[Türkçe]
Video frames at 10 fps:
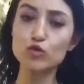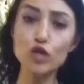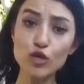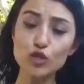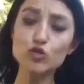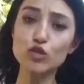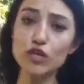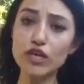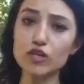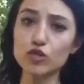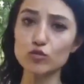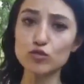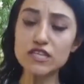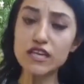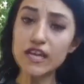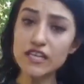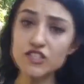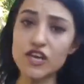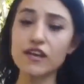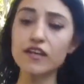Buna göre Türkiye ekonomisi ilk
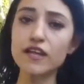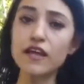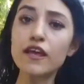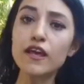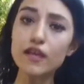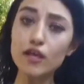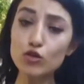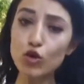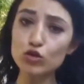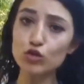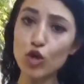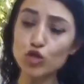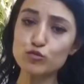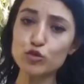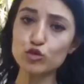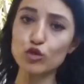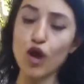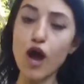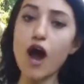çeyrekte 7.4 büyüdü.